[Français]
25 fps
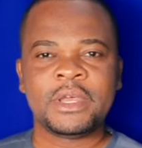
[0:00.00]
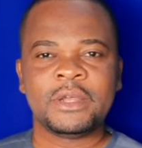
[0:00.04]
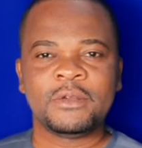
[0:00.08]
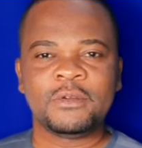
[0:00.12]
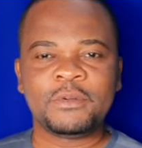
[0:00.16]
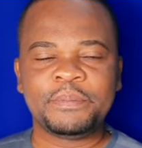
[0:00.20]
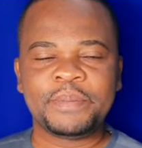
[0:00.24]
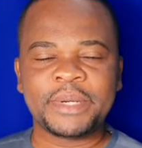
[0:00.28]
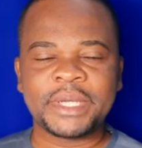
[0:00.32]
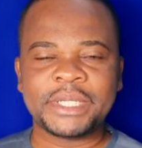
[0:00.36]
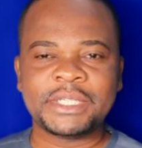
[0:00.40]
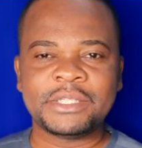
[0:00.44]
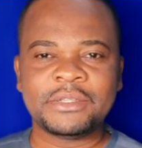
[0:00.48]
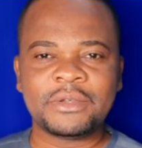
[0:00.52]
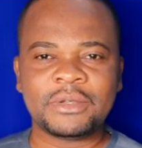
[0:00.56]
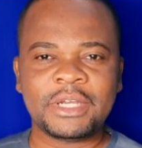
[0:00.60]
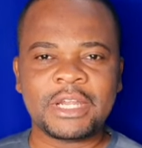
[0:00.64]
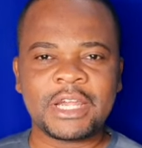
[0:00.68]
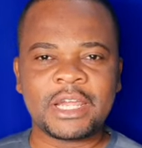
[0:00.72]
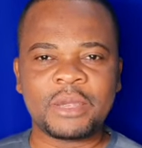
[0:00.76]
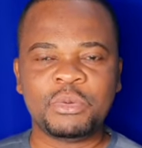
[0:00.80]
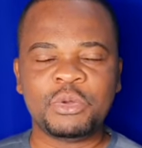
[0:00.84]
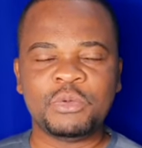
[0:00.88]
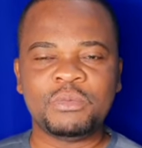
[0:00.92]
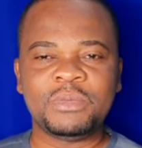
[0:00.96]
Le président de
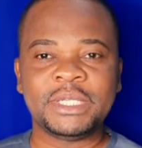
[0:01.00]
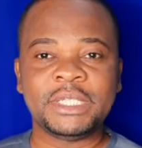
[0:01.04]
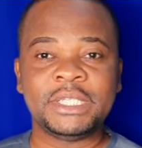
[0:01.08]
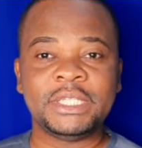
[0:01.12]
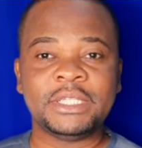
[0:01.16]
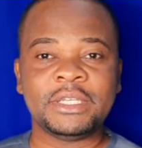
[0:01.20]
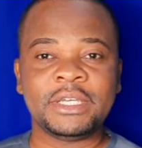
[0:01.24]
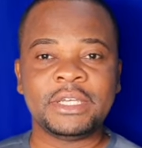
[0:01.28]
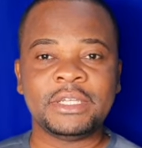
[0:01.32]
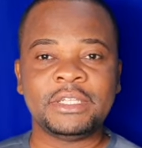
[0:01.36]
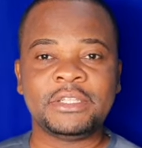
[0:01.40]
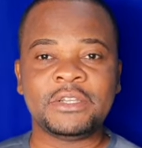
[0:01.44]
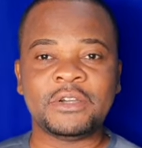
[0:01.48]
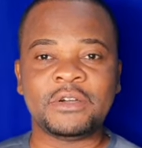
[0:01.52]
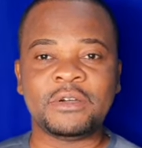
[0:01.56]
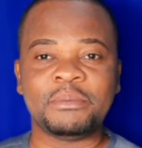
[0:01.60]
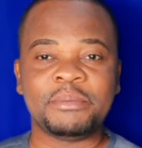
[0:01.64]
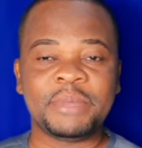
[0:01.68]
la République est en